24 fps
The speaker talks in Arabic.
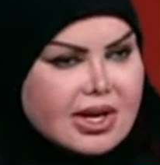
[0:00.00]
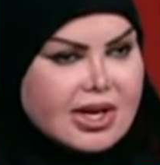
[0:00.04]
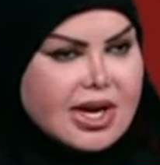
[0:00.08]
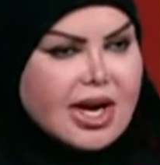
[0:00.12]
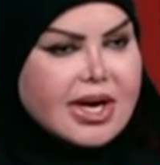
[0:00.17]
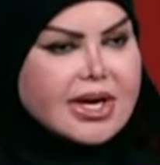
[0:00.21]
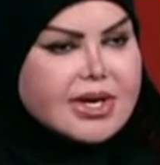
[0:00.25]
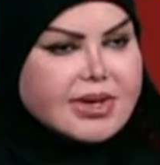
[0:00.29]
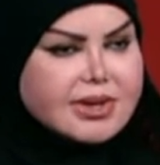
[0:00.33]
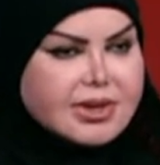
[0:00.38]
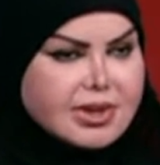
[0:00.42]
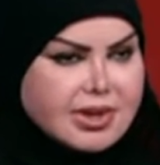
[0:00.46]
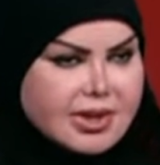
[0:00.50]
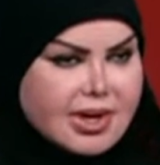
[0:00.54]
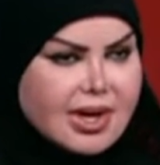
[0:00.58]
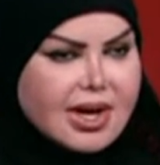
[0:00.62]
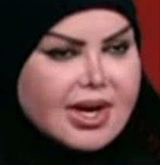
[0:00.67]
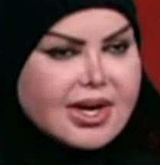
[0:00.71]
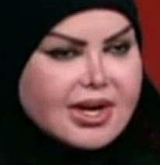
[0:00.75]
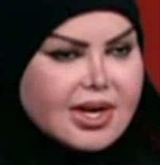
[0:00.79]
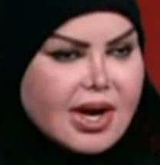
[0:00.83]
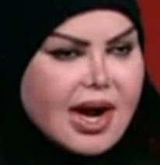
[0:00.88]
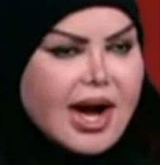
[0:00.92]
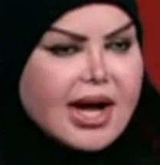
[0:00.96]
يعني
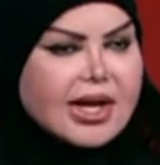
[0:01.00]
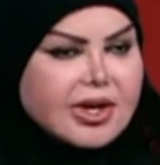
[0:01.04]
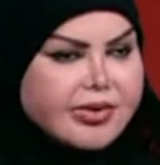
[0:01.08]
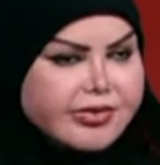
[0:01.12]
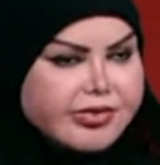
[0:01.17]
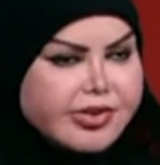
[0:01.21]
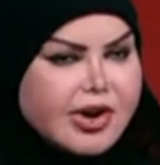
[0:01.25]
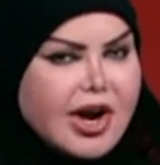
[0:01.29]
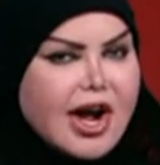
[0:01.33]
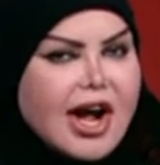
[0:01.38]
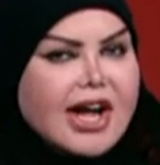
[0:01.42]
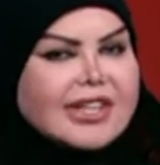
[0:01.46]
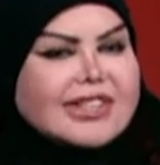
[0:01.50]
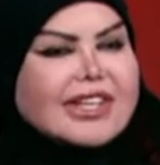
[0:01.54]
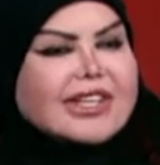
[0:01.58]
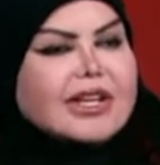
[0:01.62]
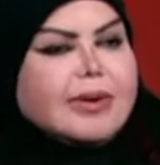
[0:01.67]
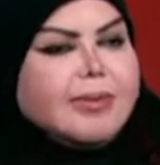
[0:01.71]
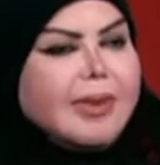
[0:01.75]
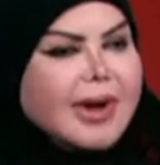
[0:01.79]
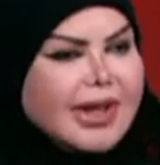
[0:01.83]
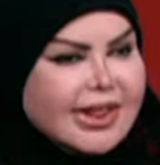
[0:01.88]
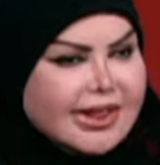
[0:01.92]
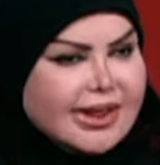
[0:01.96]
هتفرح
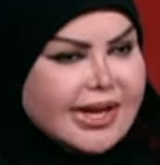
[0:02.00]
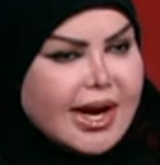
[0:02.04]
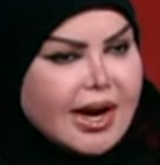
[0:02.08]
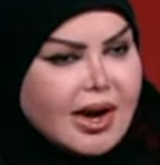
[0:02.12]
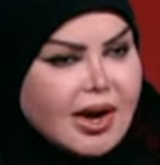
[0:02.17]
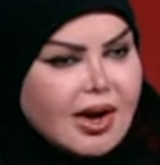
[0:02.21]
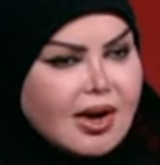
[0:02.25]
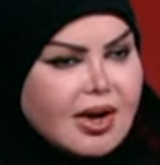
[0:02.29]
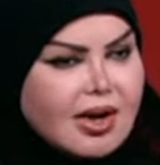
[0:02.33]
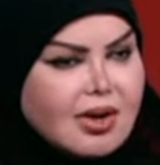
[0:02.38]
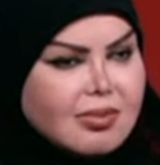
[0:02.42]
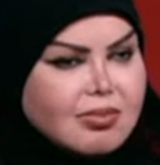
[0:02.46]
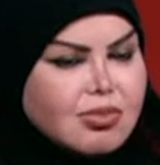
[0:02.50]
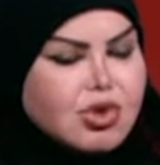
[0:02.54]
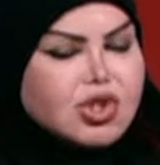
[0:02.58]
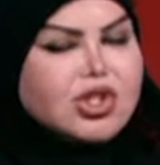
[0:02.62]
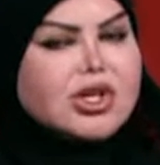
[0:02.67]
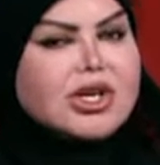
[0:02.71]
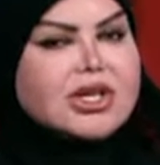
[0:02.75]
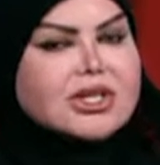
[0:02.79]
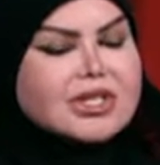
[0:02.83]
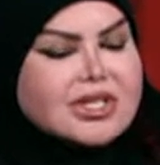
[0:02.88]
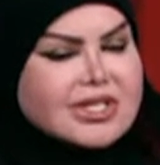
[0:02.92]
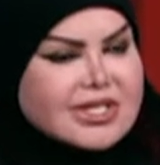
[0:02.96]
هتتمتع
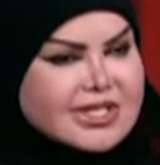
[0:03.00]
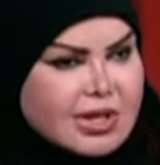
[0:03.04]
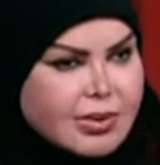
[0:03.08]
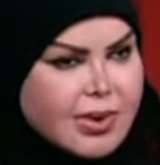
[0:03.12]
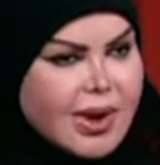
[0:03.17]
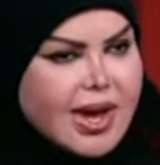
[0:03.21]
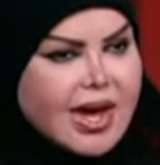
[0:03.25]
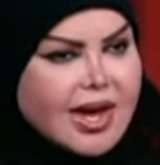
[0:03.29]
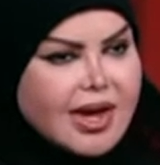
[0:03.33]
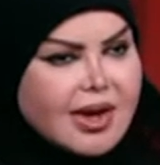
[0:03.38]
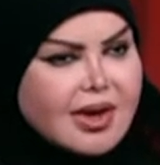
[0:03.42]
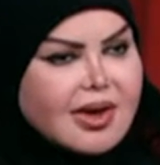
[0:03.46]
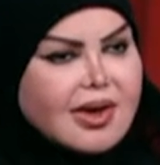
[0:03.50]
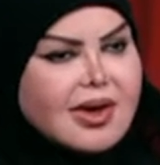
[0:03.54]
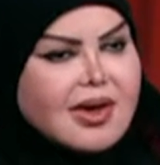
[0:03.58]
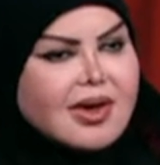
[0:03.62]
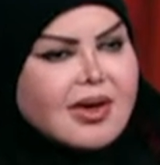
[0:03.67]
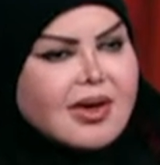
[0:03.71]
متعه الزواج